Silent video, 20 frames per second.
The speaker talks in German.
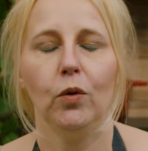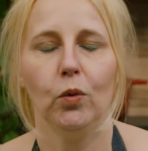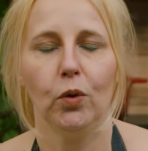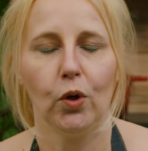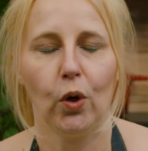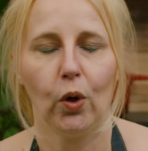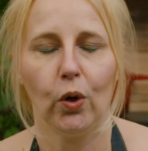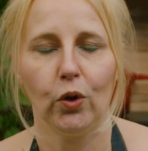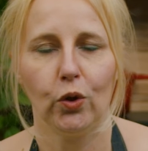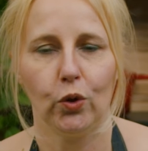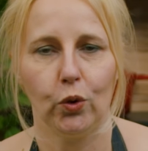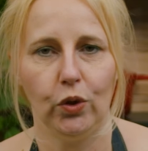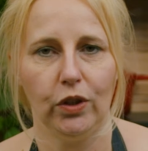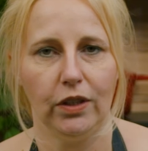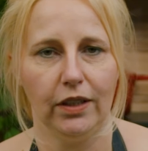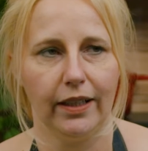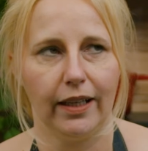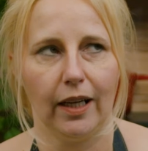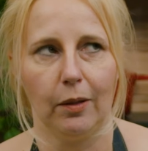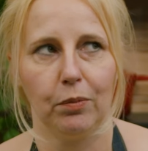nur noch einen
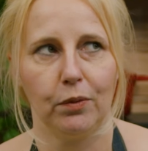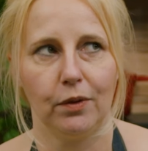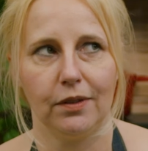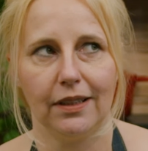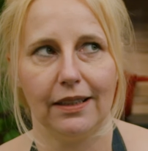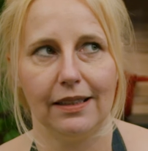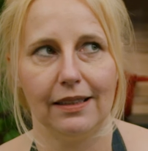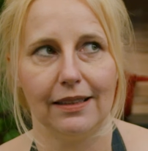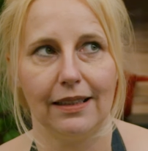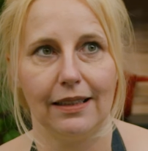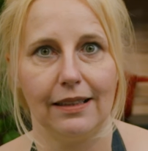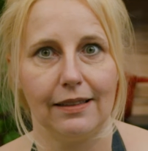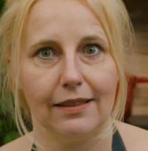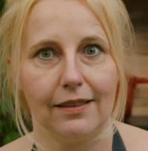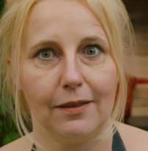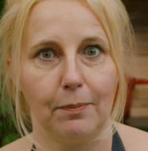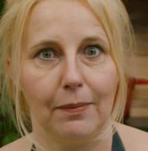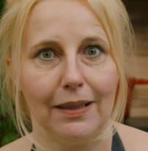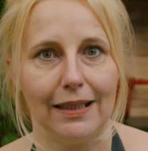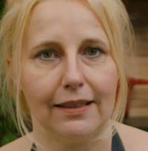Küchencreme und dann ist
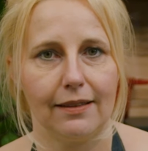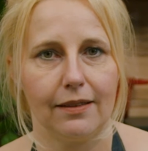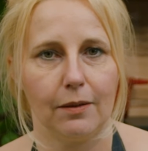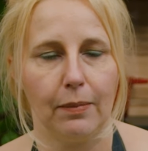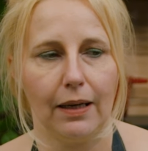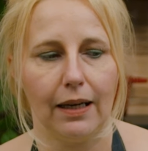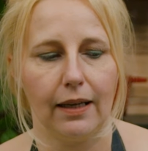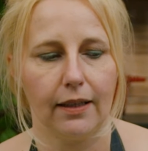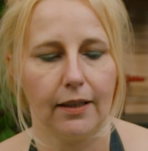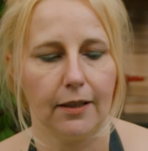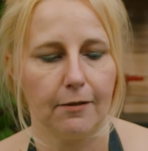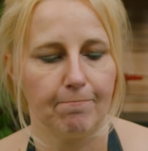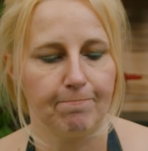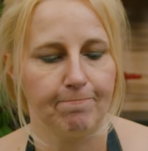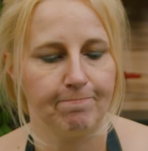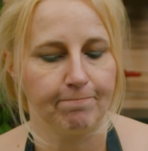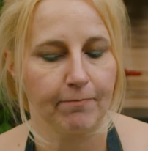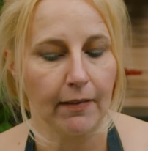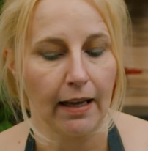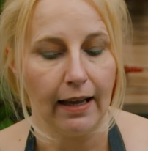alles blitzeblank.
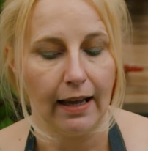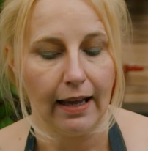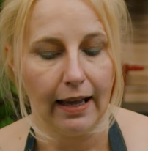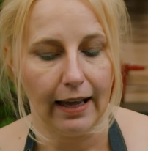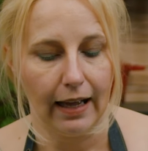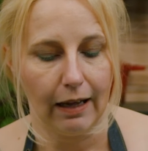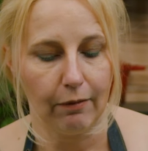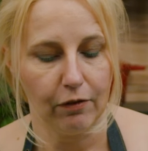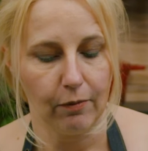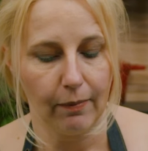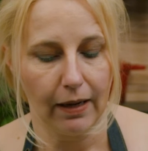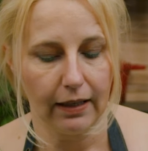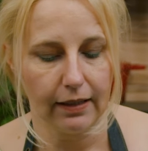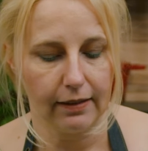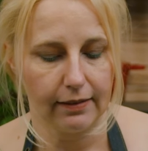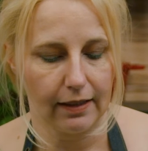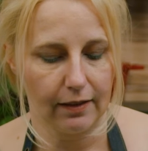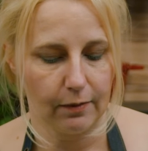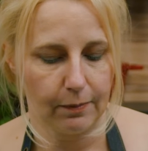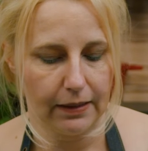Aber wir machen
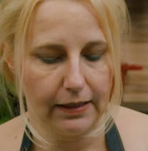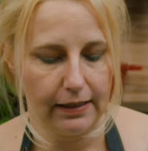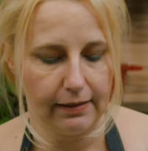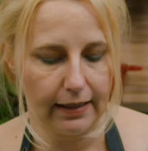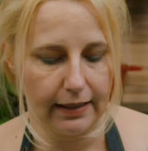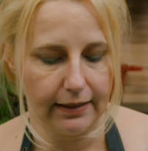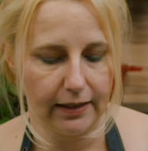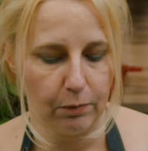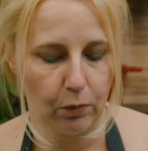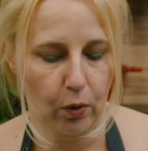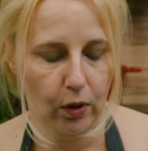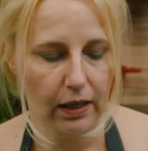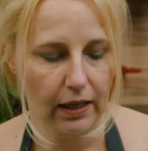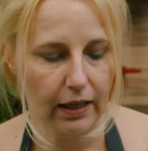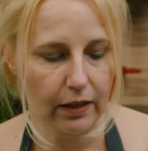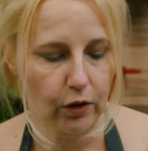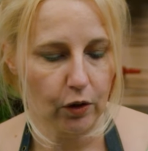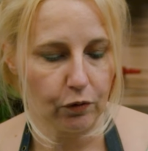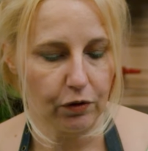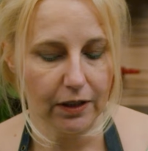jetzt erstmal die
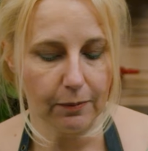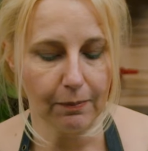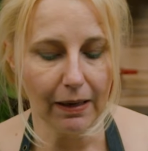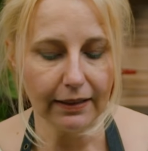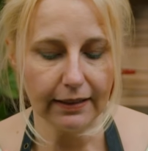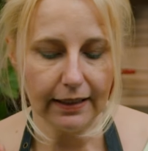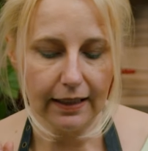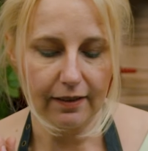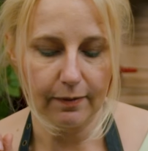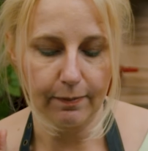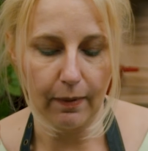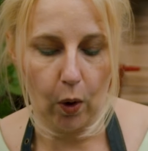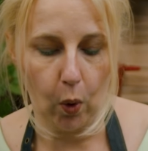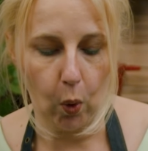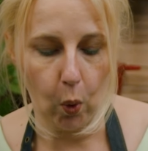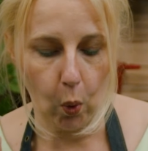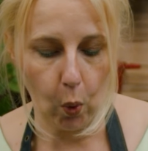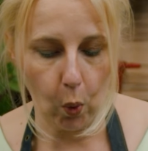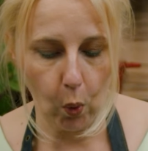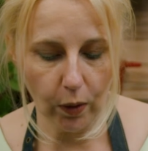Saltimbocca-Kartoffeln. Ich mache die erstmal
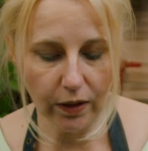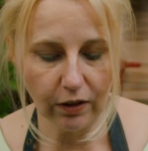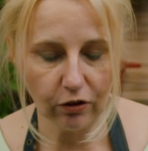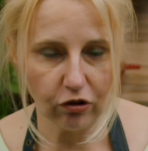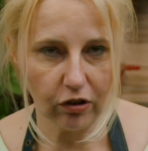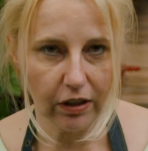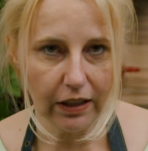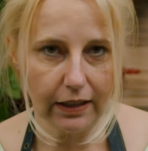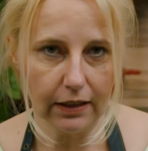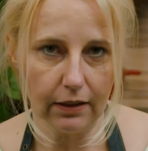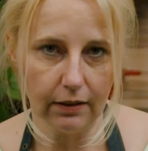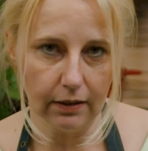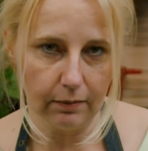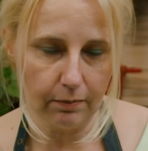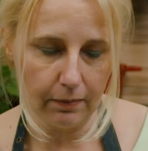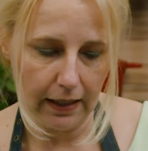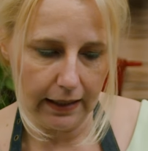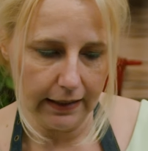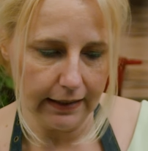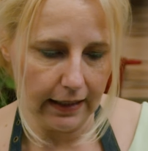ohne Schälen,
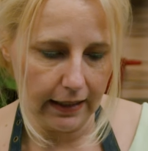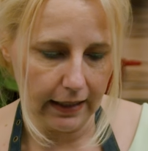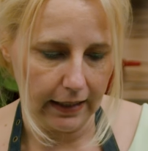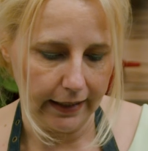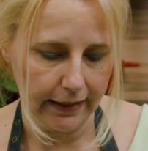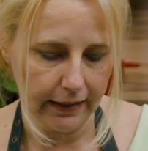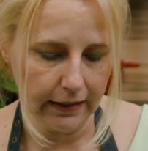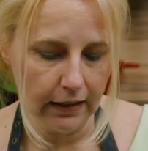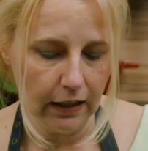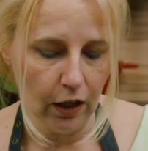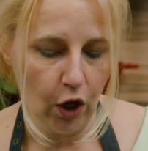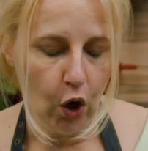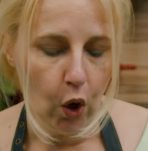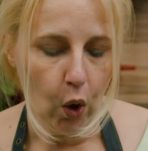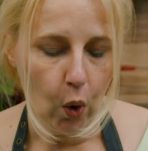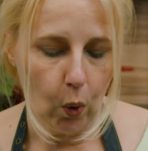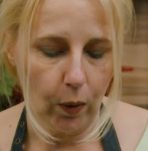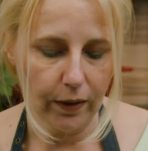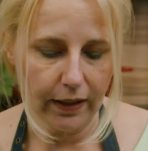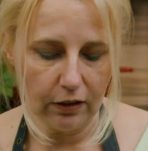mache ich da rein.
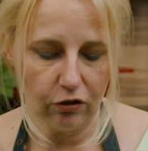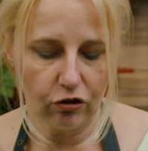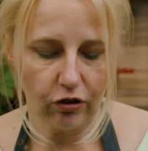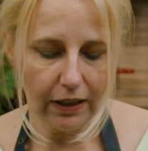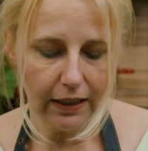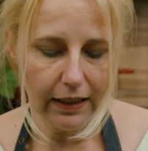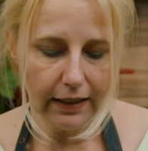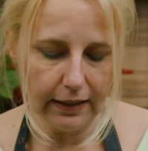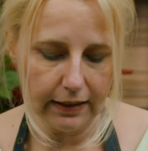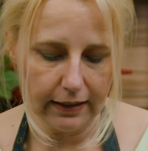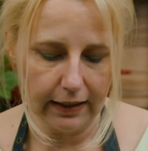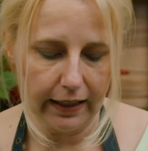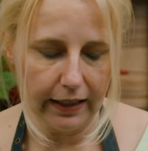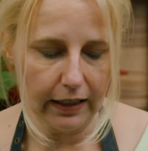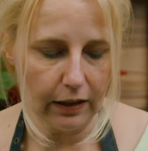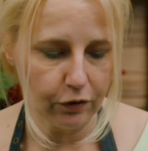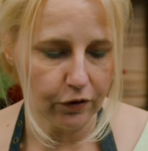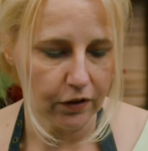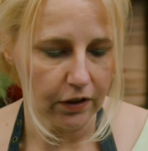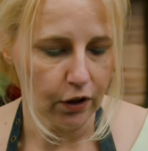Und dann schäle ich die
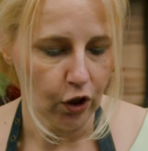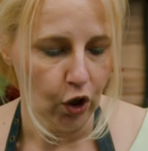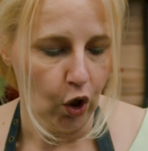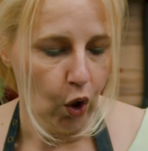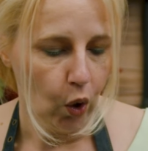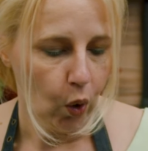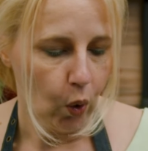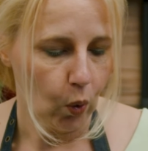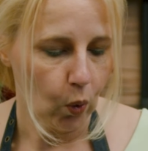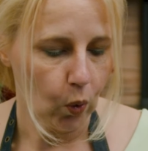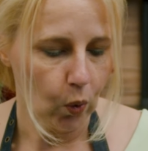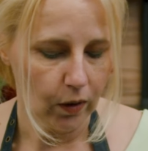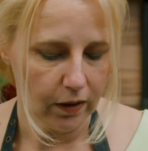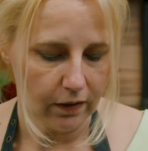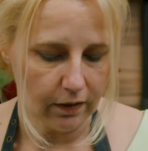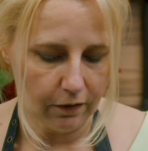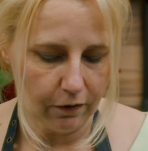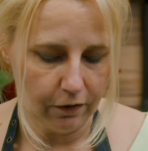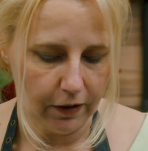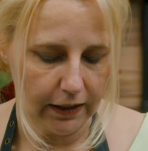Hälfte
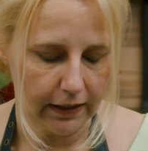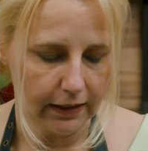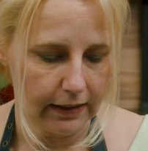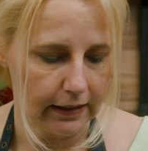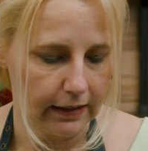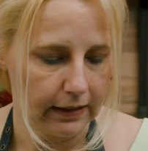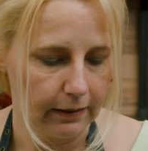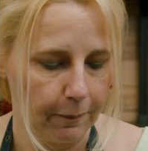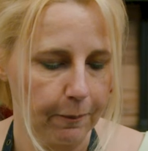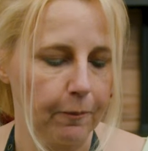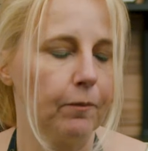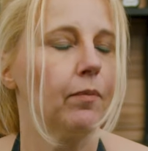und wickel